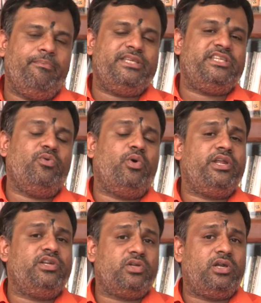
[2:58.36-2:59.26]

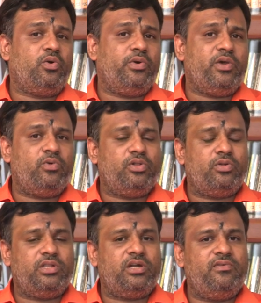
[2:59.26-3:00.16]
பிசிஓடின்னு சொல்லக்கூடிய ஒரு
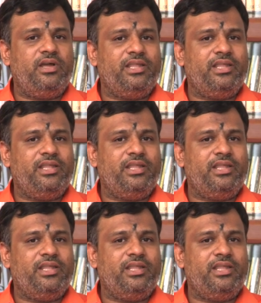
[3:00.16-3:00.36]
தொந்தரவு